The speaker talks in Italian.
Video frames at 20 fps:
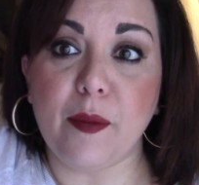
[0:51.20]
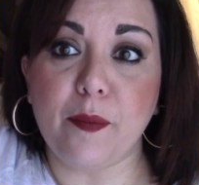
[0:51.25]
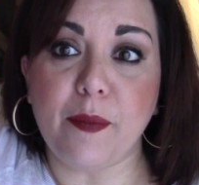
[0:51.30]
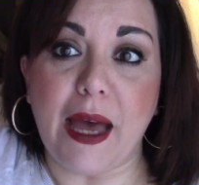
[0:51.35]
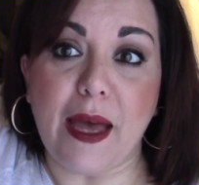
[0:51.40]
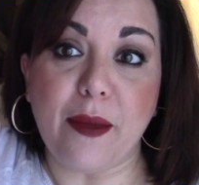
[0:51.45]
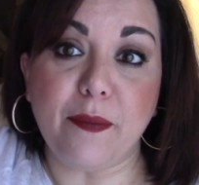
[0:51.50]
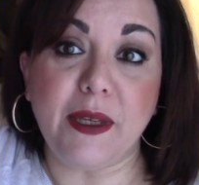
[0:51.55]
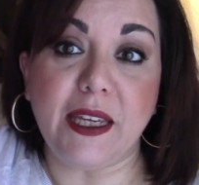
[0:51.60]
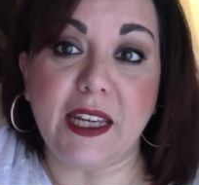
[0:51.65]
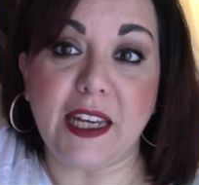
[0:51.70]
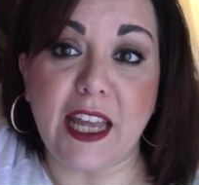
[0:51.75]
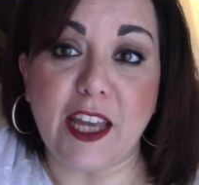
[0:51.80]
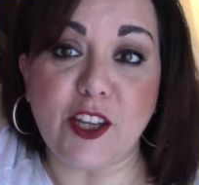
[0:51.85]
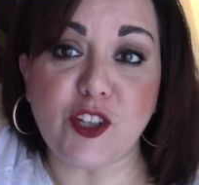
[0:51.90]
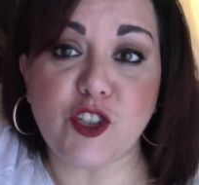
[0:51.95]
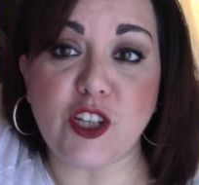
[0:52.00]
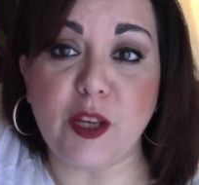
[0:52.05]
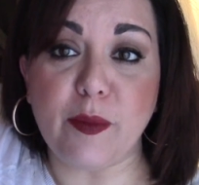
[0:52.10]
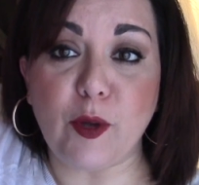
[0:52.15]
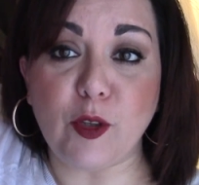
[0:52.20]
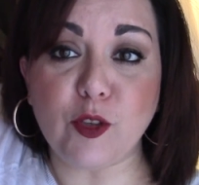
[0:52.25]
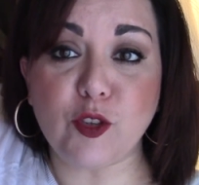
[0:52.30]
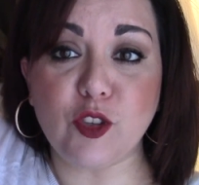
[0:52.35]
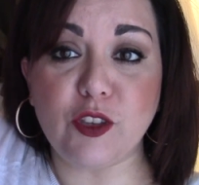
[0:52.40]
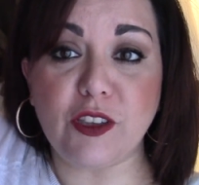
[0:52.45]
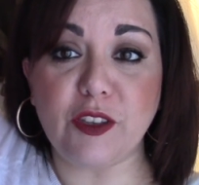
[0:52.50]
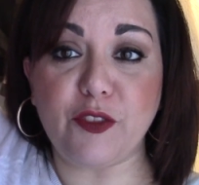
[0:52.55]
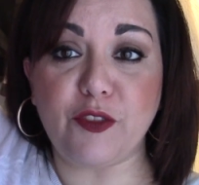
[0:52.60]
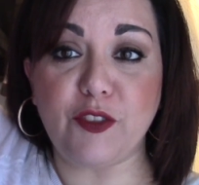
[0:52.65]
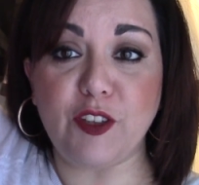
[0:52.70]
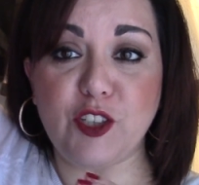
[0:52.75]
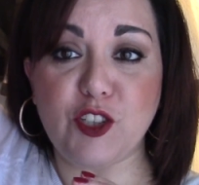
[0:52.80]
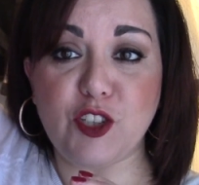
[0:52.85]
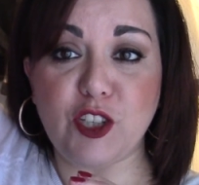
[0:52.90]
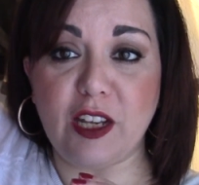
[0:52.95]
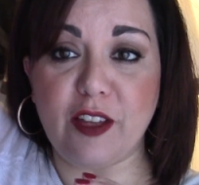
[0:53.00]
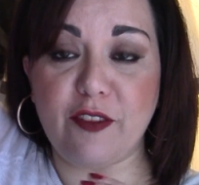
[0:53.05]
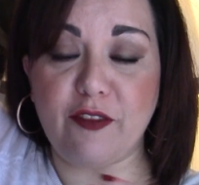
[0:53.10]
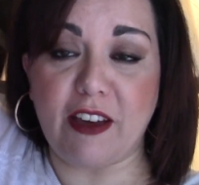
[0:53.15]
Beh, mi riesce molto
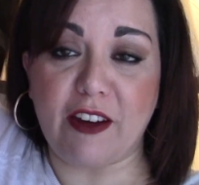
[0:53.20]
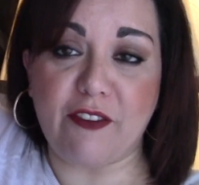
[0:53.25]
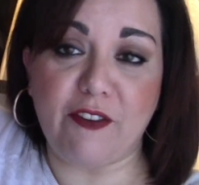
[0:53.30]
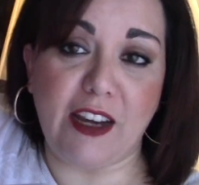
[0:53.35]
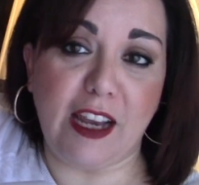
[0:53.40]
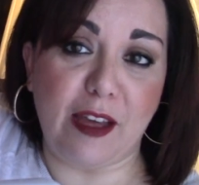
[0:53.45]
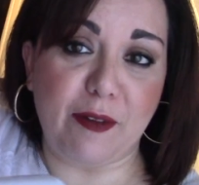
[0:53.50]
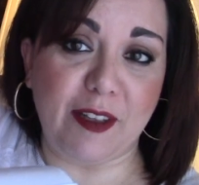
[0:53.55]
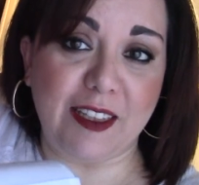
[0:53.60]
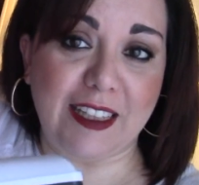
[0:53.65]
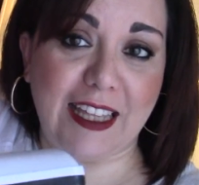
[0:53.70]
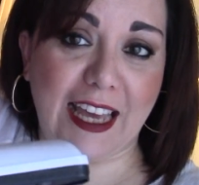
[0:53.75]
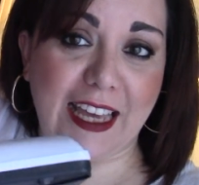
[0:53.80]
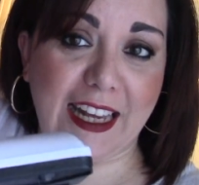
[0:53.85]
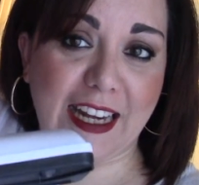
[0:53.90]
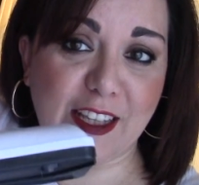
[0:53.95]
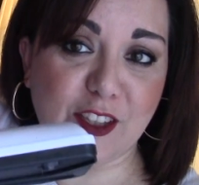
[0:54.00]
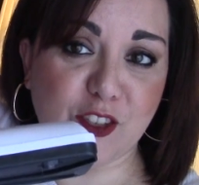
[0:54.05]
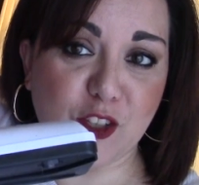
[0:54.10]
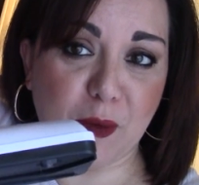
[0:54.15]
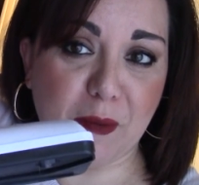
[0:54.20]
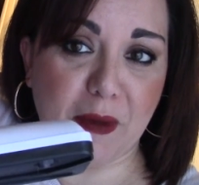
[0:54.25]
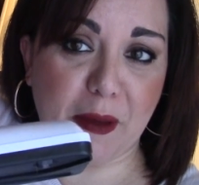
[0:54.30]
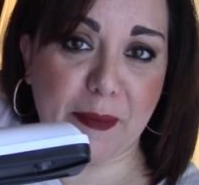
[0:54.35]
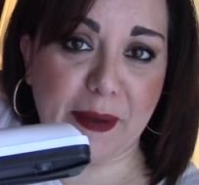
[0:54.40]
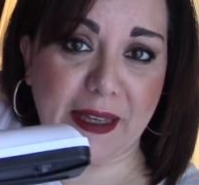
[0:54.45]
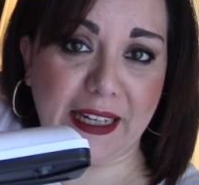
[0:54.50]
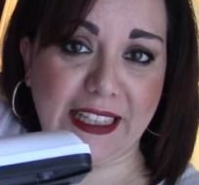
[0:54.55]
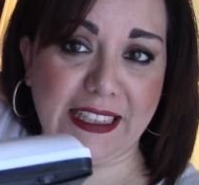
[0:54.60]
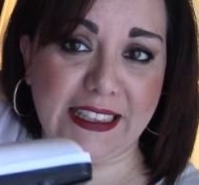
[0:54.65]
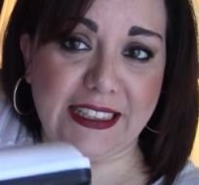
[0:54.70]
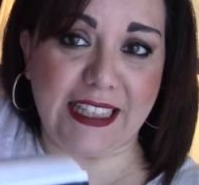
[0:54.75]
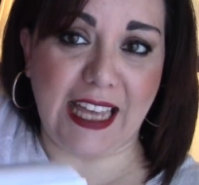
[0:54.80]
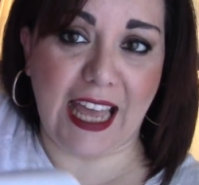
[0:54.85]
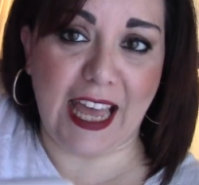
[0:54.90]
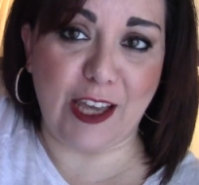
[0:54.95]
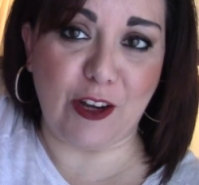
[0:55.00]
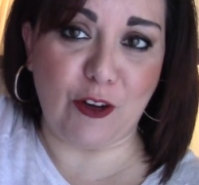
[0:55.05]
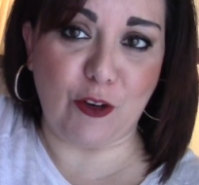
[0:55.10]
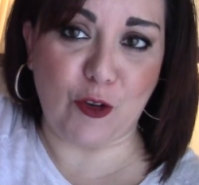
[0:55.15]
difficile farvela vedere, insomma, per
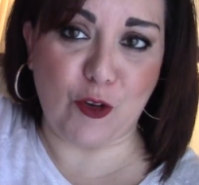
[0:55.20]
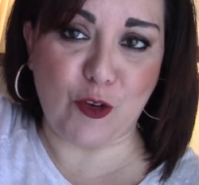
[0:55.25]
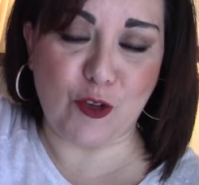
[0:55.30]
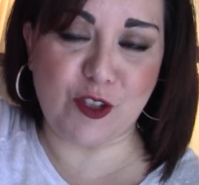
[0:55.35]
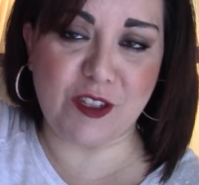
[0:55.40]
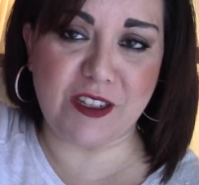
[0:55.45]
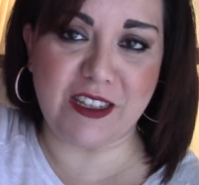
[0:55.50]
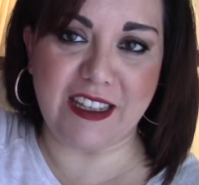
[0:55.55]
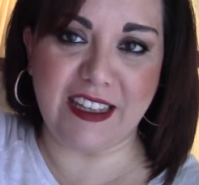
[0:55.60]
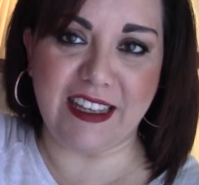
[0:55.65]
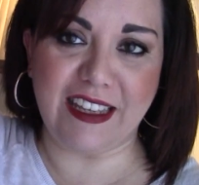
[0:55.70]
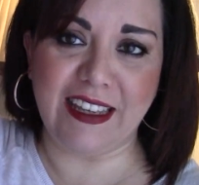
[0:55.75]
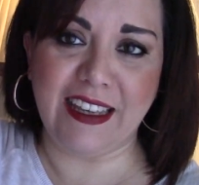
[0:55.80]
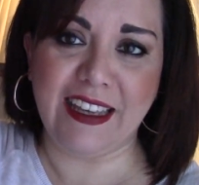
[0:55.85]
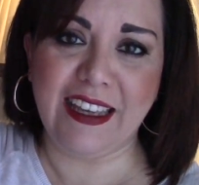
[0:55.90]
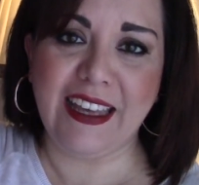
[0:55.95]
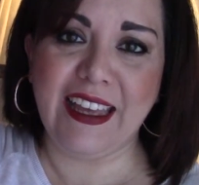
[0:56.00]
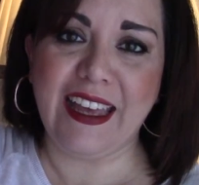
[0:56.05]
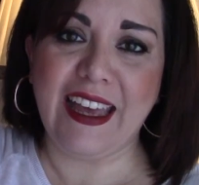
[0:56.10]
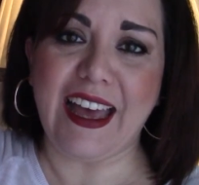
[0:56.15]
intero, così